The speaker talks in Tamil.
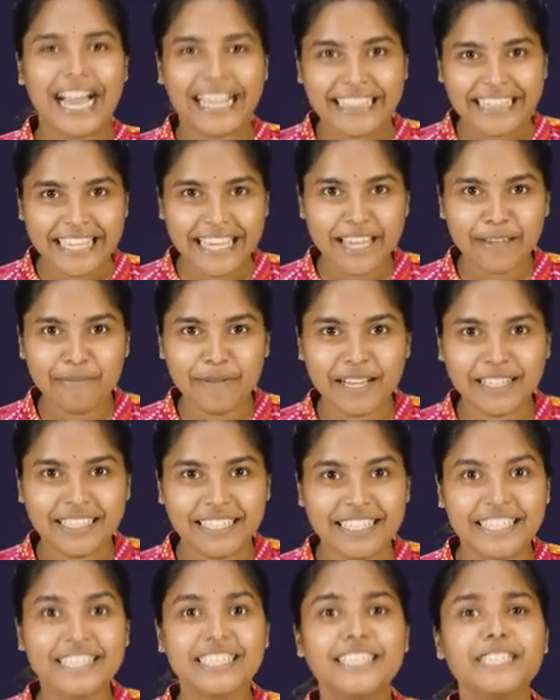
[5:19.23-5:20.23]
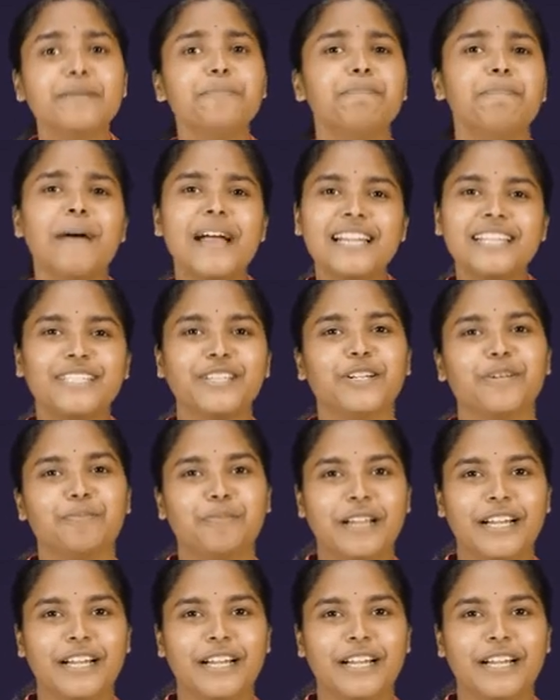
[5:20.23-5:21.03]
அதே மாதிரி சிம்பான்சியோட